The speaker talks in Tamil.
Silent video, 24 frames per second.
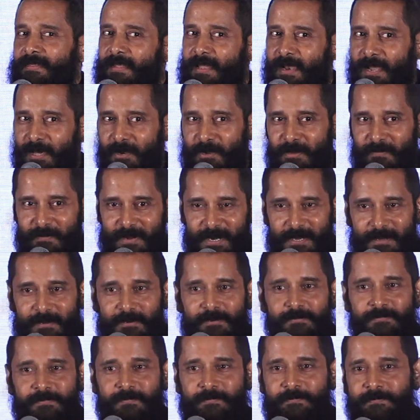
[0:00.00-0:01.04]
எல்லாருக்கும்
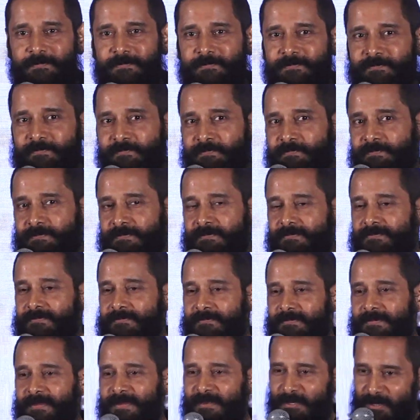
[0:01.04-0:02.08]
வணக்கம்
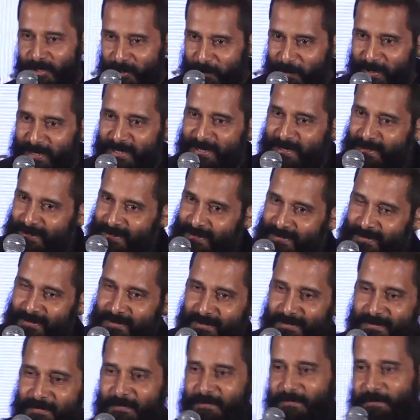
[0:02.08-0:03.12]
சுபாஷ் கிரண்
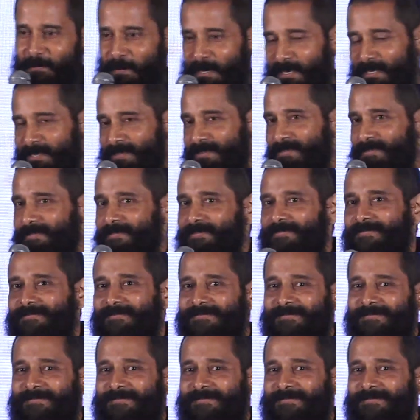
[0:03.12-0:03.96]
சார் மணி சார்